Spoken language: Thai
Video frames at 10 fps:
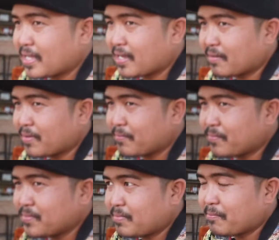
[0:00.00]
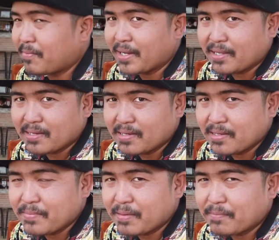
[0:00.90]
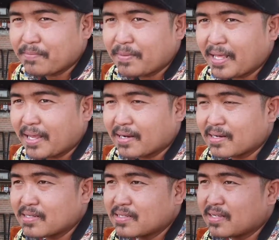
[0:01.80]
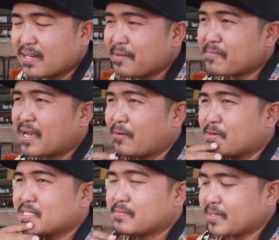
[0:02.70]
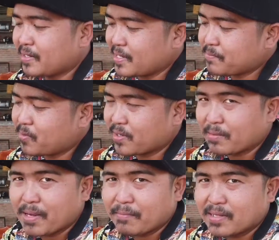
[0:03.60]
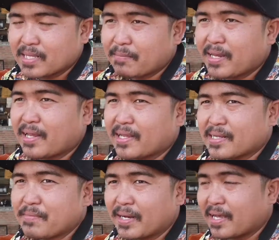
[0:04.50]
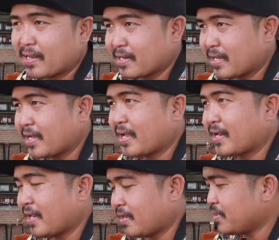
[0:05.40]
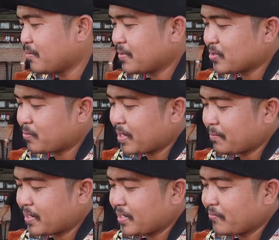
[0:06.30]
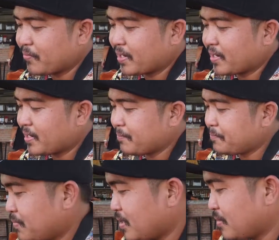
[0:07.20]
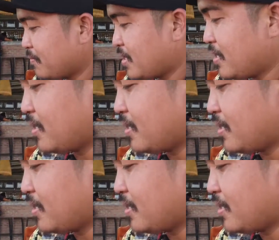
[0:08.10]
นทางแบบฉบับใหม่ wow. แปลงก็คือเล่มเก่าก็จะเป็นหน้าปกอีกแบบหนึ่งแต่ภายในก็เหมือนกันคล้ายๆกันวันนี้เรามีตัวใหม่มารีวิวกันนะครับ เปิดมา